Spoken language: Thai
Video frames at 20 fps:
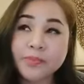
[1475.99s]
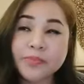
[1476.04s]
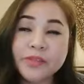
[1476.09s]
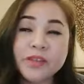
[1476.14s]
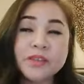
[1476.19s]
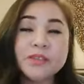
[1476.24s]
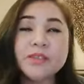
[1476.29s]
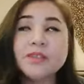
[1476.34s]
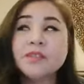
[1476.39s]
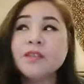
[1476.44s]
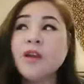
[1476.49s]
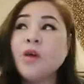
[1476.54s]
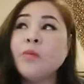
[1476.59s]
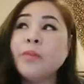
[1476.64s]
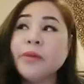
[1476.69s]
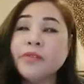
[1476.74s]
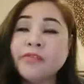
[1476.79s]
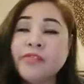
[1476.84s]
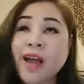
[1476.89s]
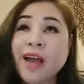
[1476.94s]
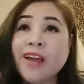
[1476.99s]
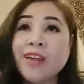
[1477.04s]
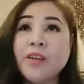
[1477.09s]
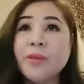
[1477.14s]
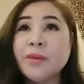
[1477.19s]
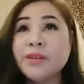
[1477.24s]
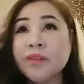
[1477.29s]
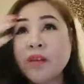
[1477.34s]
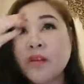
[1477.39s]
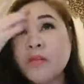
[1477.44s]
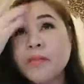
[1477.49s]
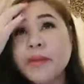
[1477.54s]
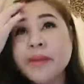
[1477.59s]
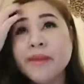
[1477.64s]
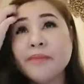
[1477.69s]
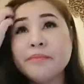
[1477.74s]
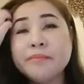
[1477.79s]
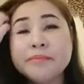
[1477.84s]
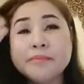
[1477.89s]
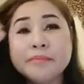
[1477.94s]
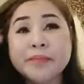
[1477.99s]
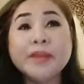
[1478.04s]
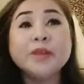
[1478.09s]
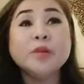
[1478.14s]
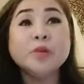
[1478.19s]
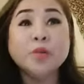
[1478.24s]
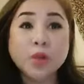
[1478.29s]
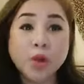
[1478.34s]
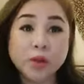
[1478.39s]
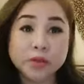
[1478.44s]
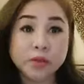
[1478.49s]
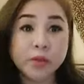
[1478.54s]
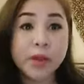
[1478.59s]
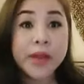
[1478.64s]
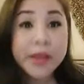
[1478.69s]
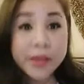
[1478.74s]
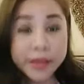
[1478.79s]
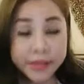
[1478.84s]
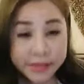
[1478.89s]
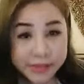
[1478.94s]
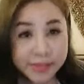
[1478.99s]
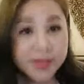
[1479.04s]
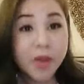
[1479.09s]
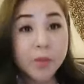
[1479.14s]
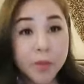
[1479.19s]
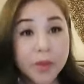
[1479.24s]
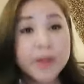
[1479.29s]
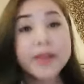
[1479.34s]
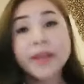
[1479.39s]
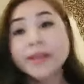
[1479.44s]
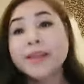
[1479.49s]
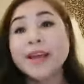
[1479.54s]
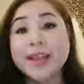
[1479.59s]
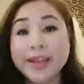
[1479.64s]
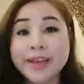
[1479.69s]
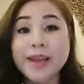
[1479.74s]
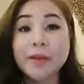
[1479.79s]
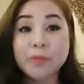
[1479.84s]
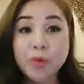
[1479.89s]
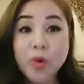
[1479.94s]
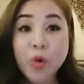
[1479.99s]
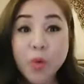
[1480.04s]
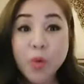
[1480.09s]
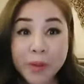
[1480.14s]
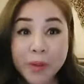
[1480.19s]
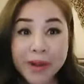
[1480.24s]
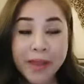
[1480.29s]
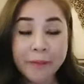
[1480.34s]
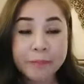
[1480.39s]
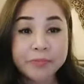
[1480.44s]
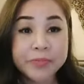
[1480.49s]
จริง ๆ เราไปฟังแล้วมันก็ไม่ไม่รู้หรอกแต่ว่าจริงๆออกก็เรียนกับระดับโลกมาแหละ